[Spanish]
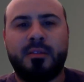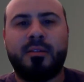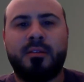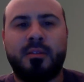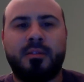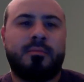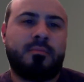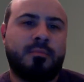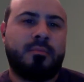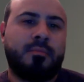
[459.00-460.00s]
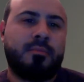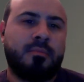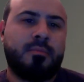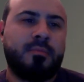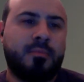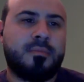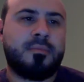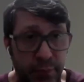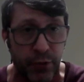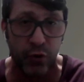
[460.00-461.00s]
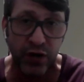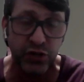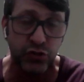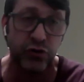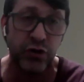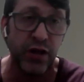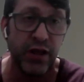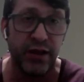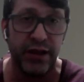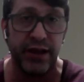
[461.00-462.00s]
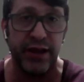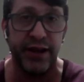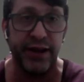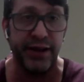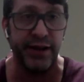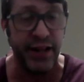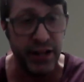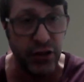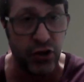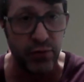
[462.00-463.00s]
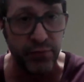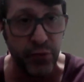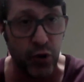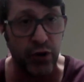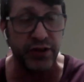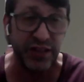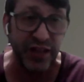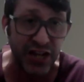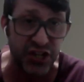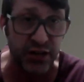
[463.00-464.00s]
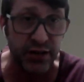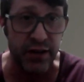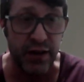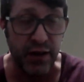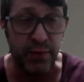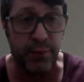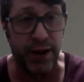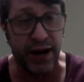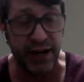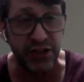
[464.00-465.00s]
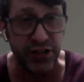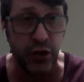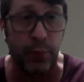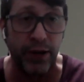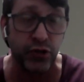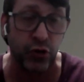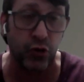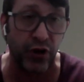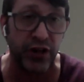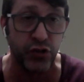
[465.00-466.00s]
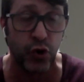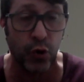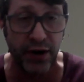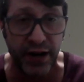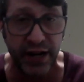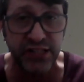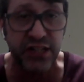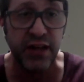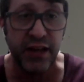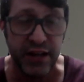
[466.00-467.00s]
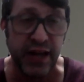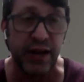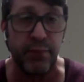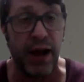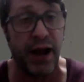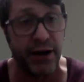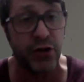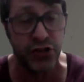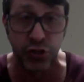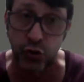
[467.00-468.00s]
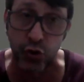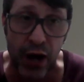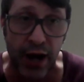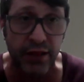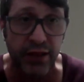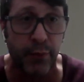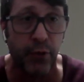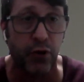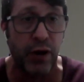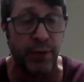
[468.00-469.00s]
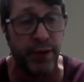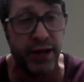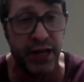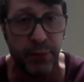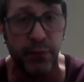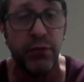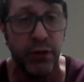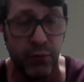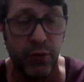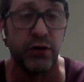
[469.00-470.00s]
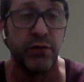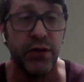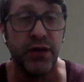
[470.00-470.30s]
jugadores, tanto de Cesare como Menizales, por lo cual es un eh, lindo eh, detalle para argentinos, para sus jugadores de sus juveniles, que van ganándose su lugar de a poco en el primer equipo. Bueno,